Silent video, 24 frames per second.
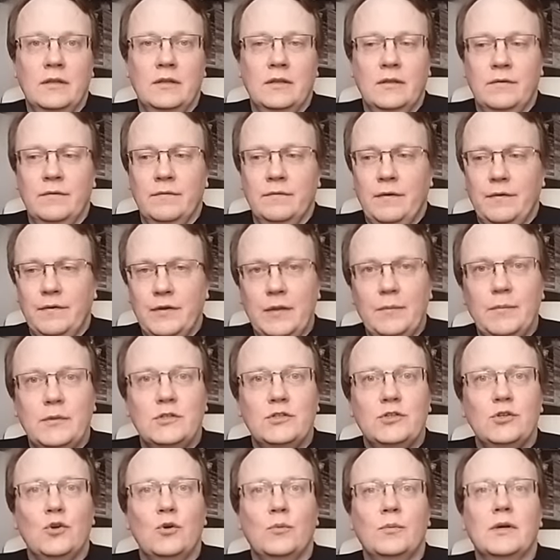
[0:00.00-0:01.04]
э, во время
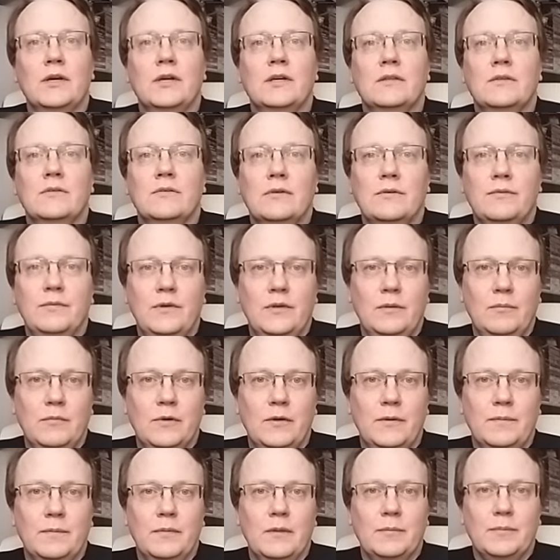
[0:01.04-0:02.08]
съемок этого
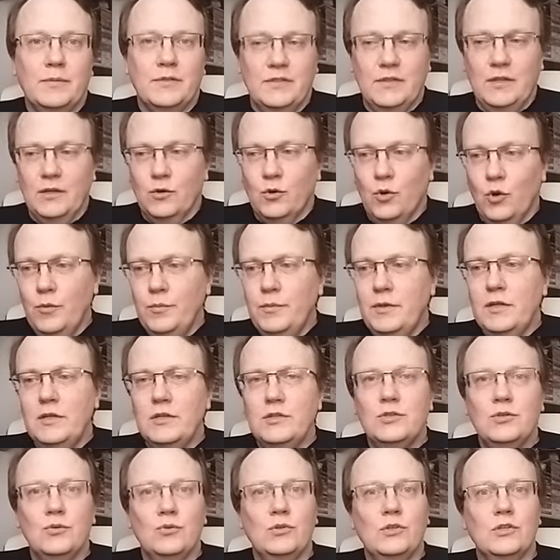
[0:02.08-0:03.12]
фильма
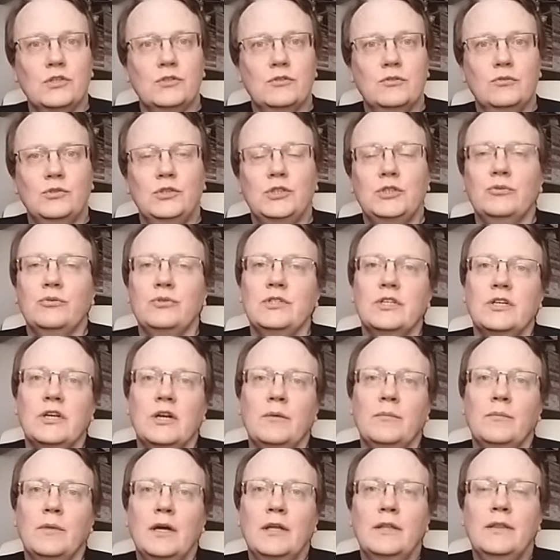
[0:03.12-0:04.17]
познакомились, у них случился
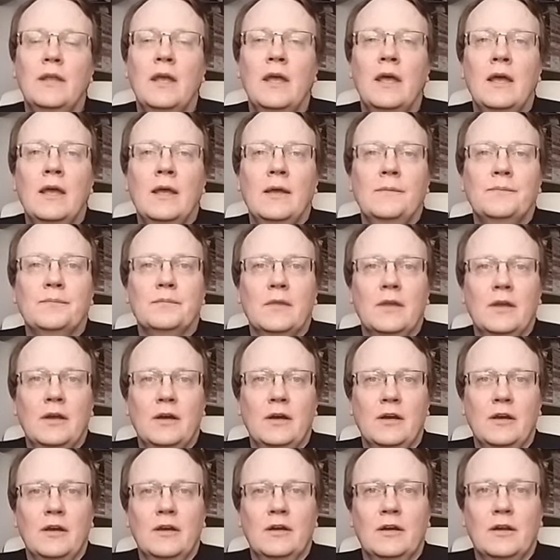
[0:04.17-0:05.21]
роман,
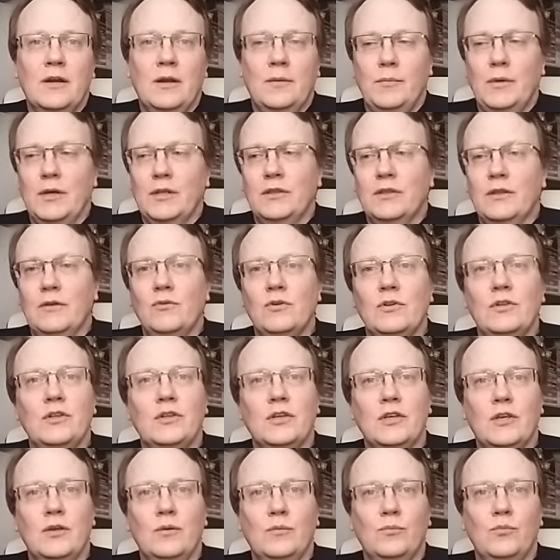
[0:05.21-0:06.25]
э, роман
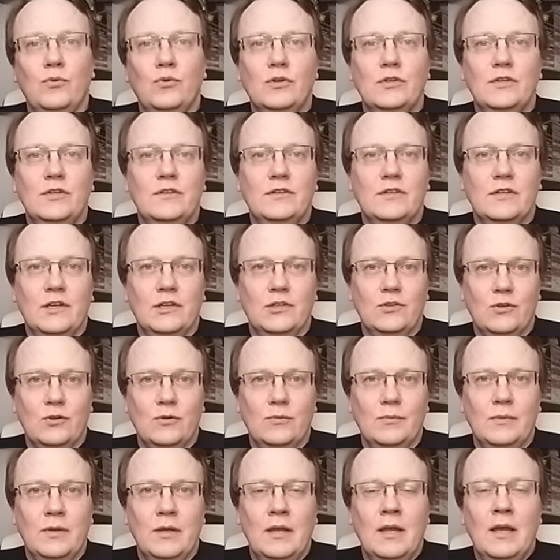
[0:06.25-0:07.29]
довольно-таки бурный, за
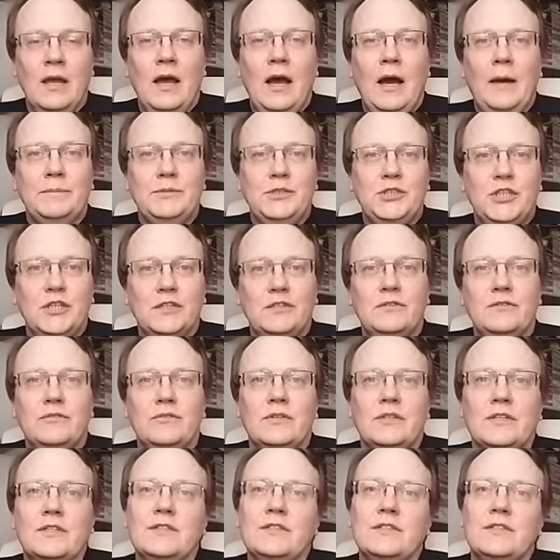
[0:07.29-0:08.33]
которым
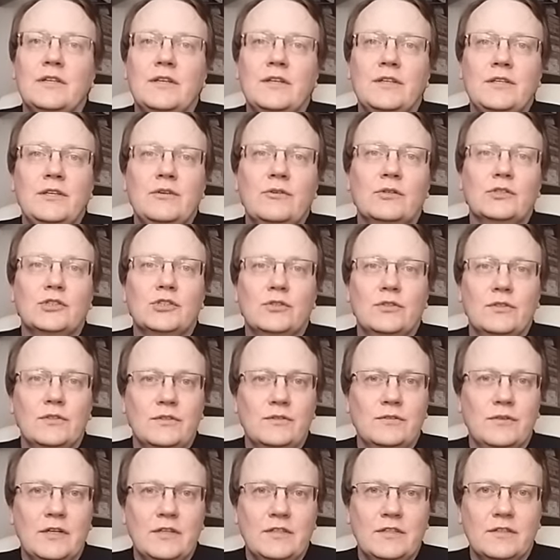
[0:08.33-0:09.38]
общественность следила, что
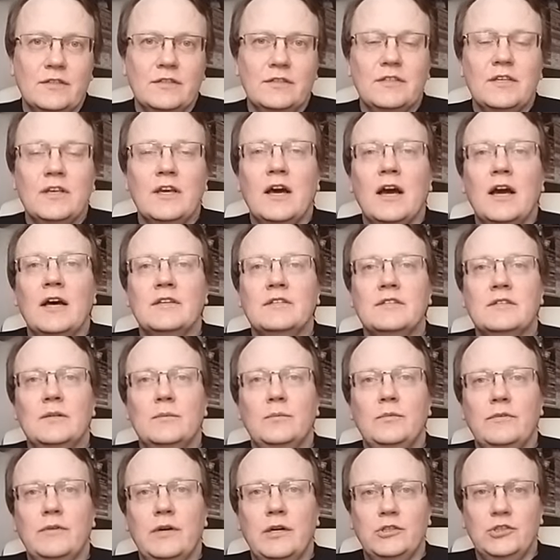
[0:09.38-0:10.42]
называется, с
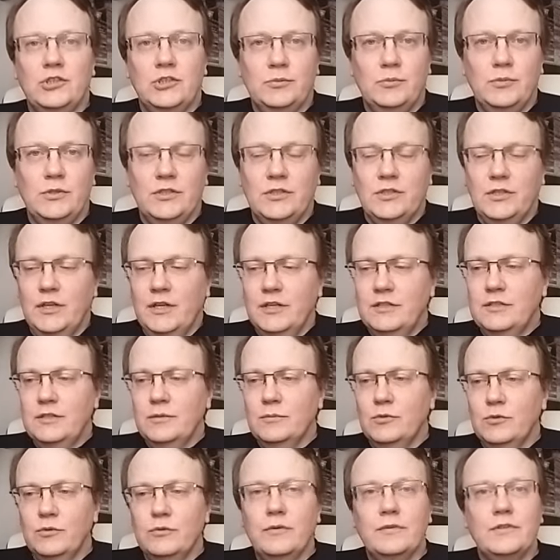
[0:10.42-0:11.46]
неослабевающим
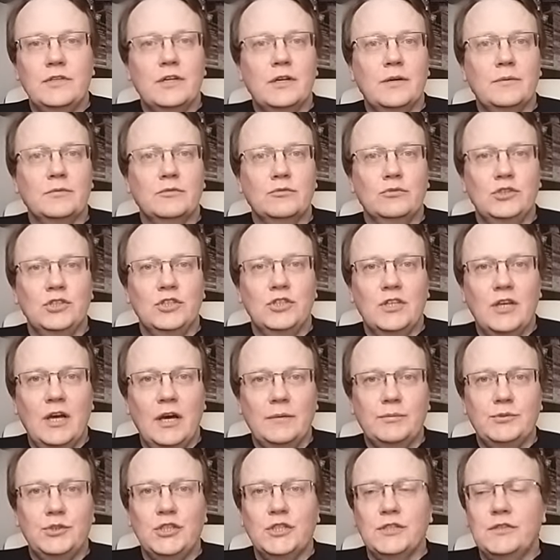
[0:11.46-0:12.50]
интересом, но, ну, во всяком случае,
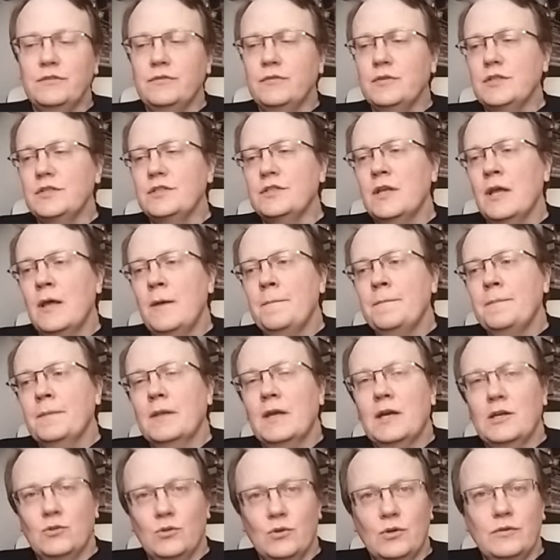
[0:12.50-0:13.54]
та общественность,
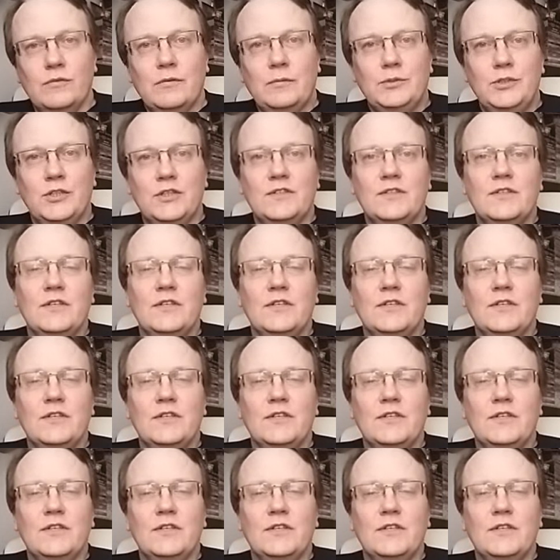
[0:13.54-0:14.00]
которая вообще